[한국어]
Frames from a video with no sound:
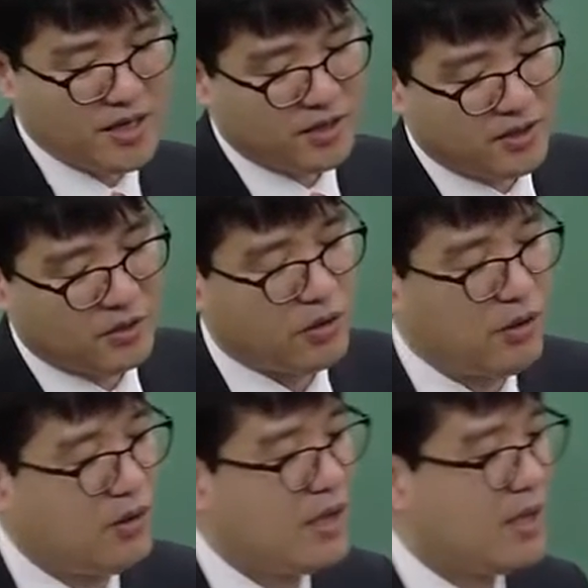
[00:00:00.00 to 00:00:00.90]

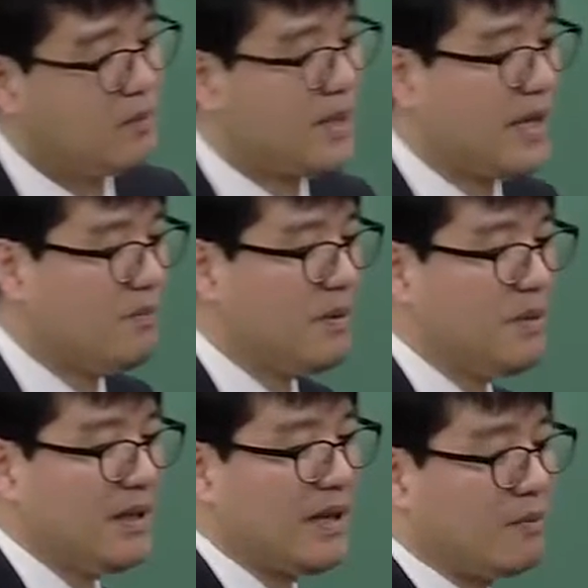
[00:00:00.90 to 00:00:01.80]
그리고
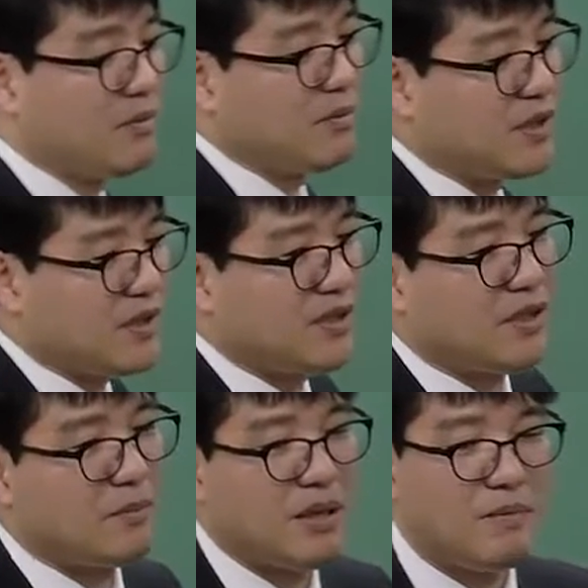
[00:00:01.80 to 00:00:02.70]
PAPP에 대한 부분도
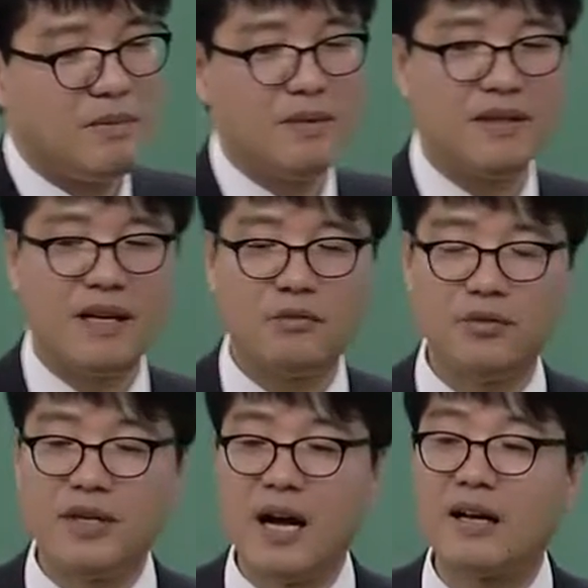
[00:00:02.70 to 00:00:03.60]
있으니까 PAPP에 대한
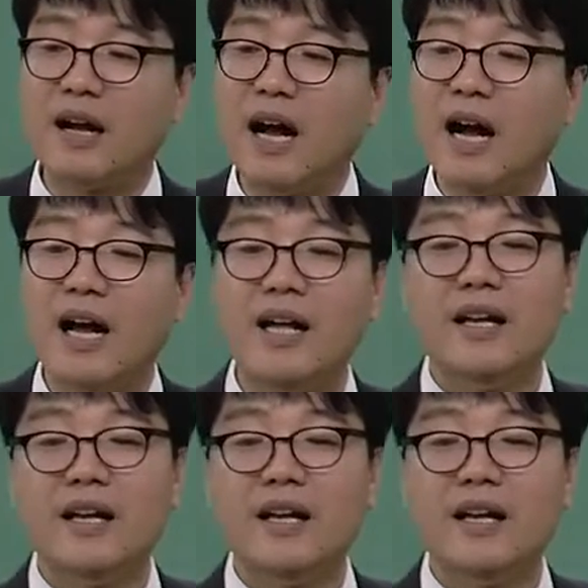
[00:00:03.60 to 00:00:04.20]
우리가 아까